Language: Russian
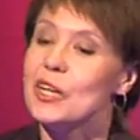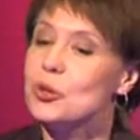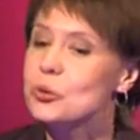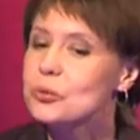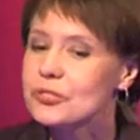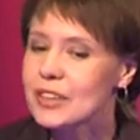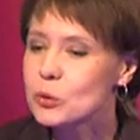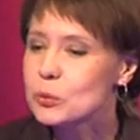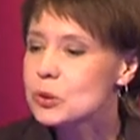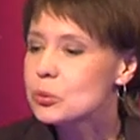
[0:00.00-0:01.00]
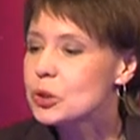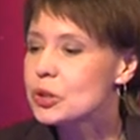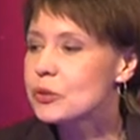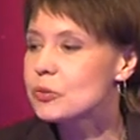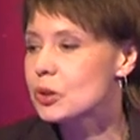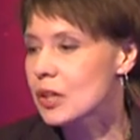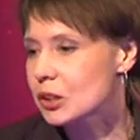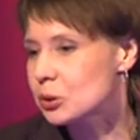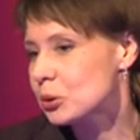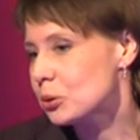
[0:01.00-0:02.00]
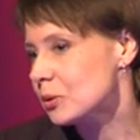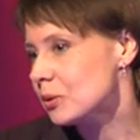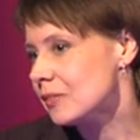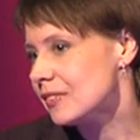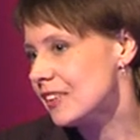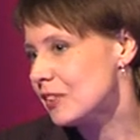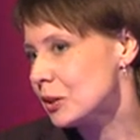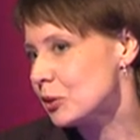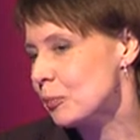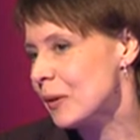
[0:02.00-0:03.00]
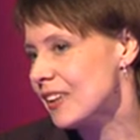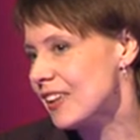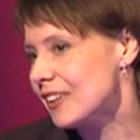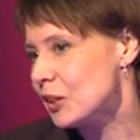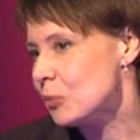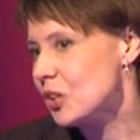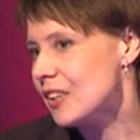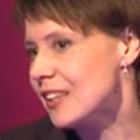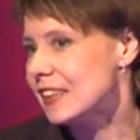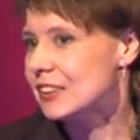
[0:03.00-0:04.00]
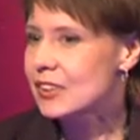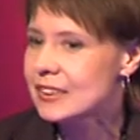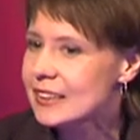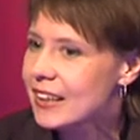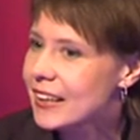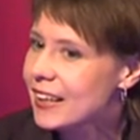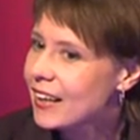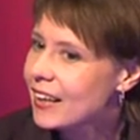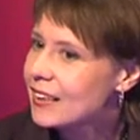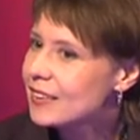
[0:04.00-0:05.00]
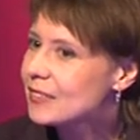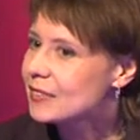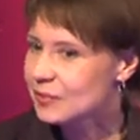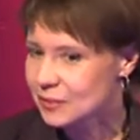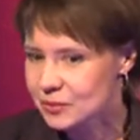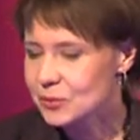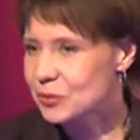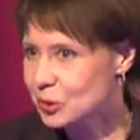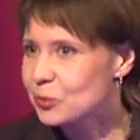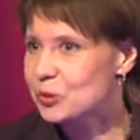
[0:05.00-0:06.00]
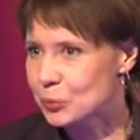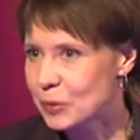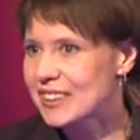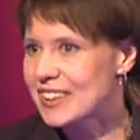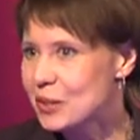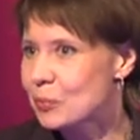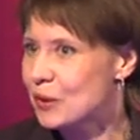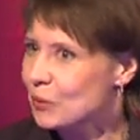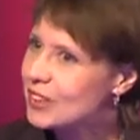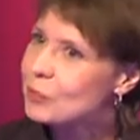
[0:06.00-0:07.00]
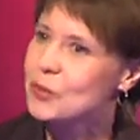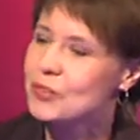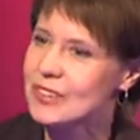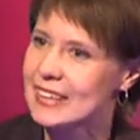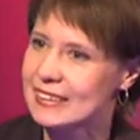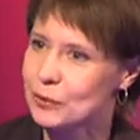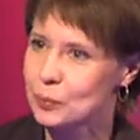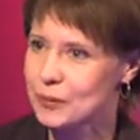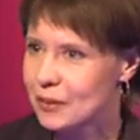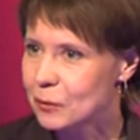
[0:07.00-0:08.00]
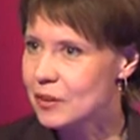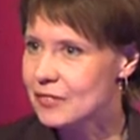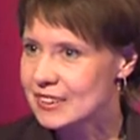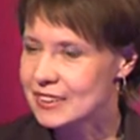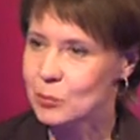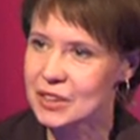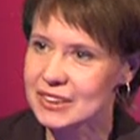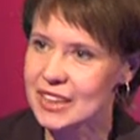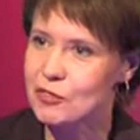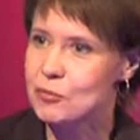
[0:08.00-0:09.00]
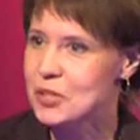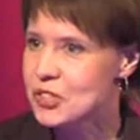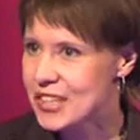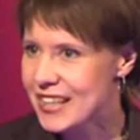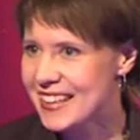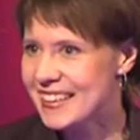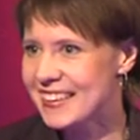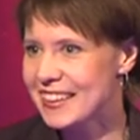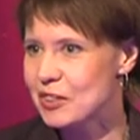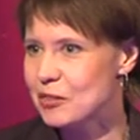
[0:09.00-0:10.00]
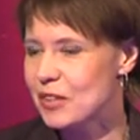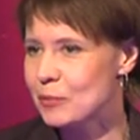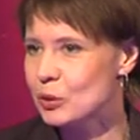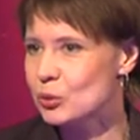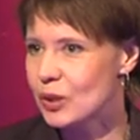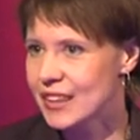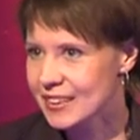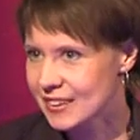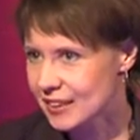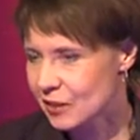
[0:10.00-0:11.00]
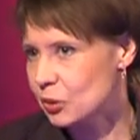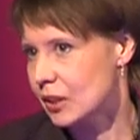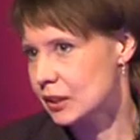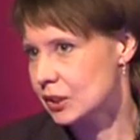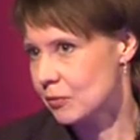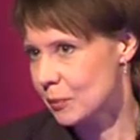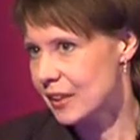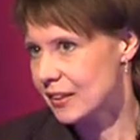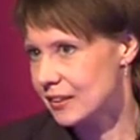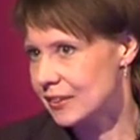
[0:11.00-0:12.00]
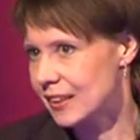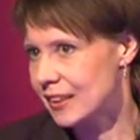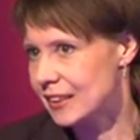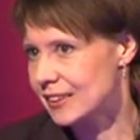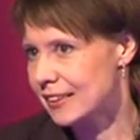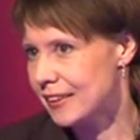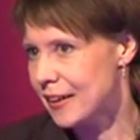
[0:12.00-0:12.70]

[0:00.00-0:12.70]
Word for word: Ну, в таком случае вот хорошо, что, наверное, совпадает и мнение зрителей, э, что вот за последние пару лет появились крупные роли, вас заметили и в «Метели», и в «Ромео и Джульетта», и вот, конечно, в маленьких трагедиях.